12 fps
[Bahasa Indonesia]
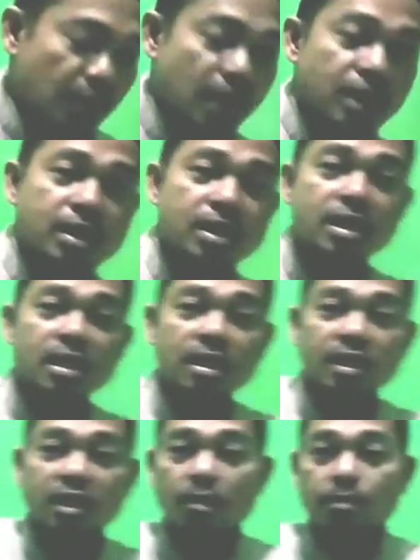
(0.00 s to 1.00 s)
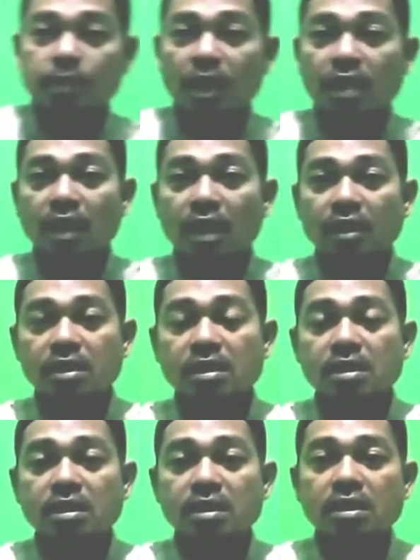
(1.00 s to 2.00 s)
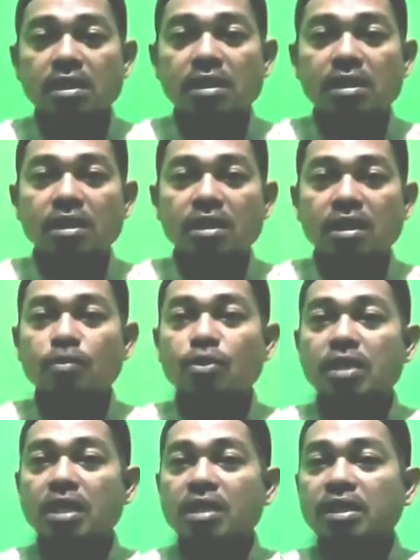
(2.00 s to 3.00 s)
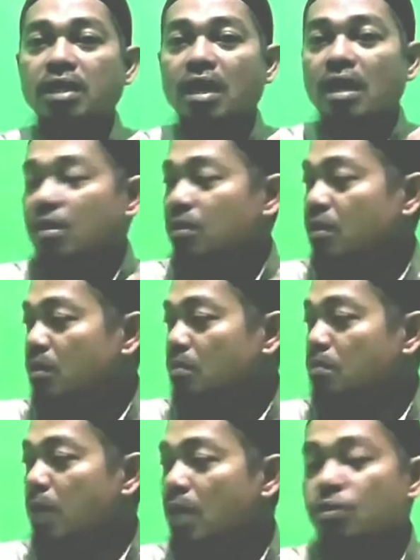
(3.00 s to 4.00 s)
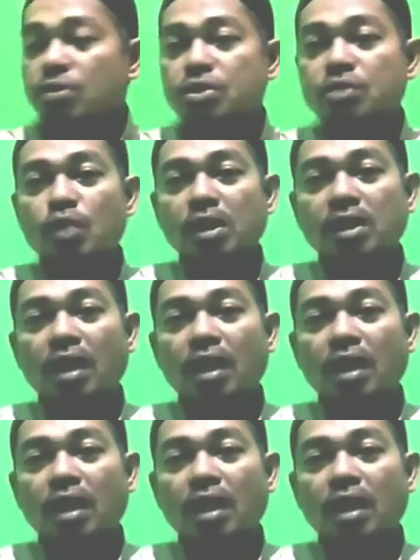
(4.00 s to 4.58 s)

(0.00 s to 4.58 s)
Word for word: lagi, kita perat lagi, kemudian kita balur semua